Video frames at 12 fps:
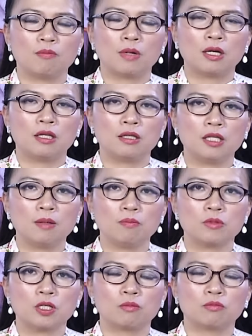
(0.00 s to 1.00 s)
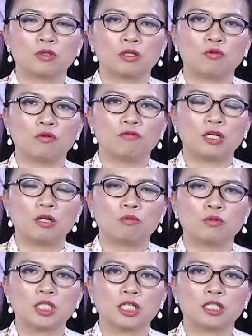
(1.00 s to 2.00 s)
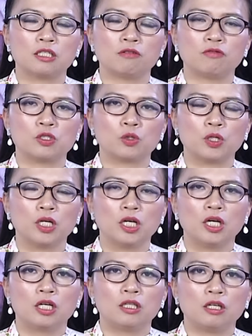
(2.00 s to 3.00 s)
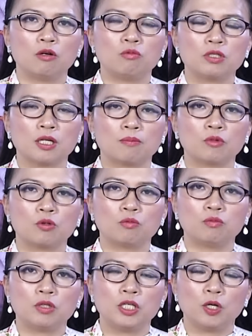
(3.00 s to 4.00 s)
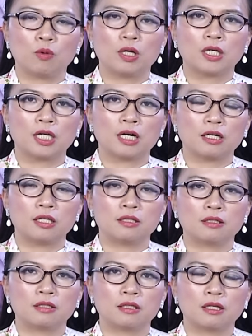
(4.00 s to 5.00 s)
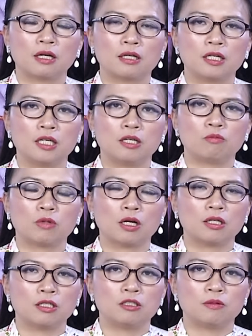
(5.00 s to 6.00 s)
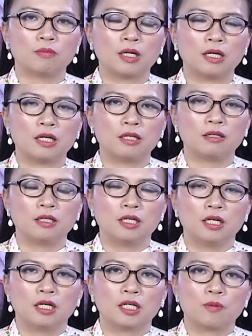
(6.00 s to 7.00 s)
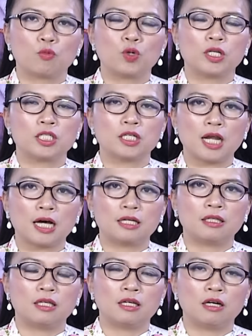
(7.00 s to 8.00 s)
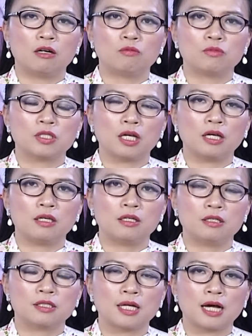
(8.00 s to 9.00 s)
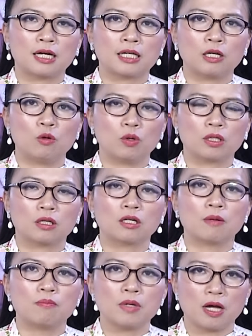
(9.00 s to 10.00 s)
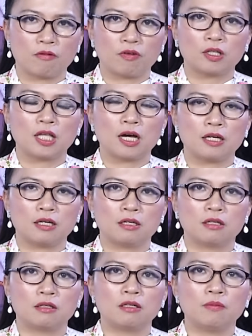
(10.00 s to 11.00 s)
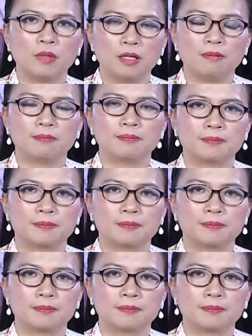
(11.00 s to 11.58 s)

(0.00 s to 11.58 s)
khi mà liên tiếp trong cái cuộc vận động tranh cử vừa rồi thì ông Trump cũng nhiều lần khẳng định là khi ông thắng cử mà lên cầm quyền trở lại thì ông sẽ đưa ra cái luật cấm nạo phá thai ở nước Mỹ.